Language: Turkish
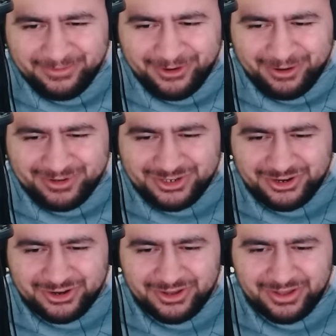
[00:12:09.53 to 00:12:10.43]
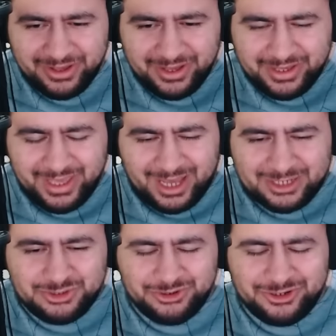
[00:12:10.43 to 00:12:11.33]
böyle bir şey yok. Ya
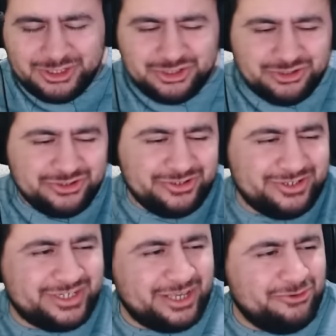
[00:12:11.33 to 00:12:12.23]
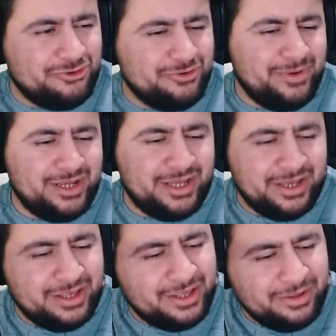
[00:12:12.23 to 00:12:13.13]
şu oyunu şu şey yürümeye
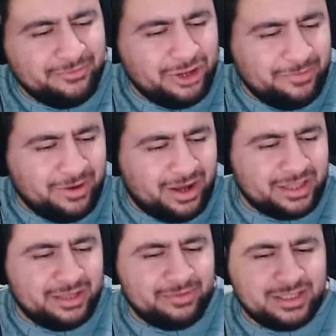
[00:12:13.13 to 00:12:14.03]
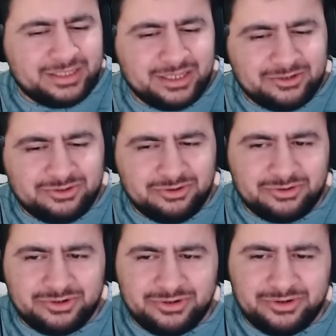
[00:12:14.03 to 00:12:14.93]
böyle bir adam getirse güzel olur.
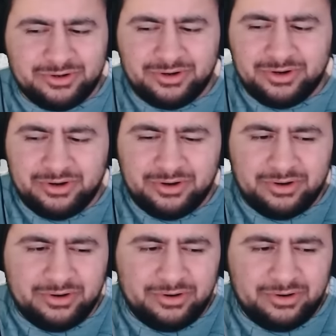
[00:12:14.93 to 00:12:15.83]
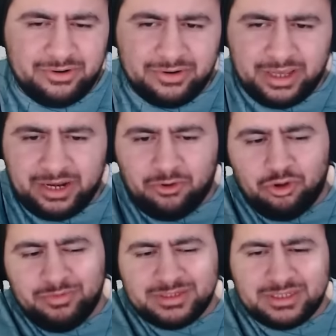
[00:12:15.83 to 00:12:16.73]
Yani
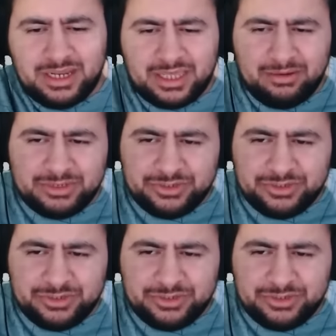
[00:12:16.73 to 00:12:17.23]
olması gereken bir şey